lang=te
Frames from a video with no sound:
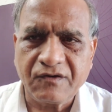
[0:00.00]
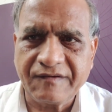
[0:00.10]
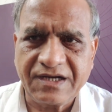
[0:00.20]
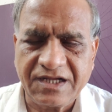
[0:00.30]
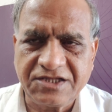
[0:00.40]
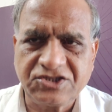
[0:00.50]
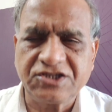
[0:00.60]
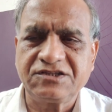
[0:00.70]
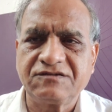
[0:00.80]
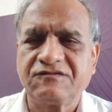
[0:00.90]
ఒకవేళ ఆయన
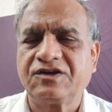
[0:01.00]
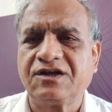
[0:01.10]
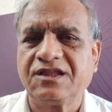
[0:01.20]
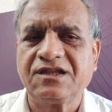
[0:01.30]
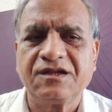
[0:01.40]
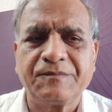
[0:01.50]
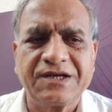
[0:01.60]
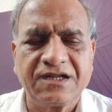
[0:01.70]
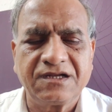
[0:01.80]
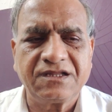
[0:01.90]
చేసిన వాటిలో ఏదైనా
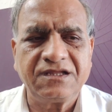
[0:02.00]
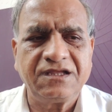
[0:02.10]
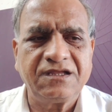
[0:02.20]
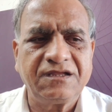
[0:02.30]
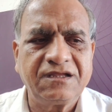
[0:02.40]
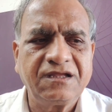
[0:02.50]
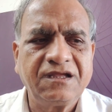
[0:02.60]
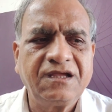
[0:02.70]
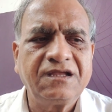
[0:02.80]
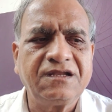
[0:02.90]
ఫలానాది
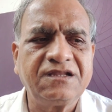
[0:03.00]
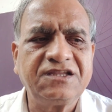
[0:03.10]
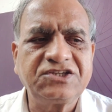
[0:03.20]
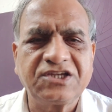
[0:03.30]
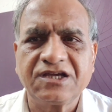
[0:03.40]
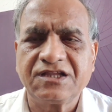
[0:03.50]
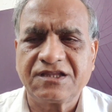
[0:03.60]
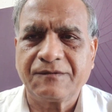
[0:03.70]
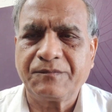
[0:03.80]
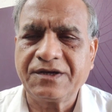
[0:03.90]
నిర్దిష్టంగా
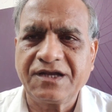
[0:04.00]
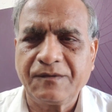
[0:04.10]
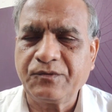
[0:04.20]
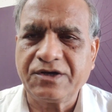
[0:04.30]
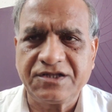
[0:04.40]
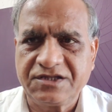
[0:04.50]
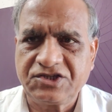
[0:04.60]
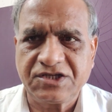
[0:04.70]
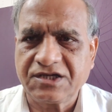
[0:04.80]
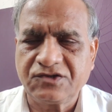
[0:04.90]
తప్పు అంటే అప్పుడు
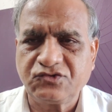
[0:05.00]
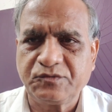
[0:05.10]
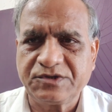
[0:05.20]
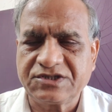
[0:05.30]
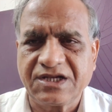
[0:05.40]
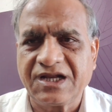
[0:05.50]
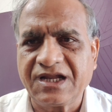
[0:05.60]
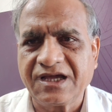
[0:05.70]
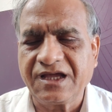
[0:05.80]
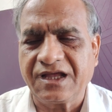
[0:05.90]
నిర్దిష్టంగా చూపించాలి
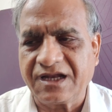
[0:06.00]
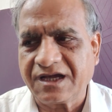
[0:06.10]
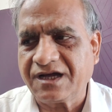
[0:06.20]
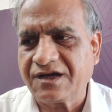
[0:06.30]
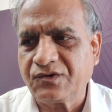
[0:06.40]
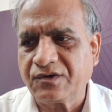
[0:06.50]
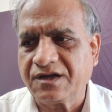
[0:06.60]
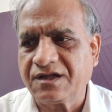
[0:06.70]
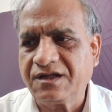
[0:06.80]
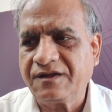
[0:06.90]
అలాగే అలా
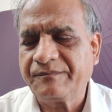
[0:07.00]
కాకుండా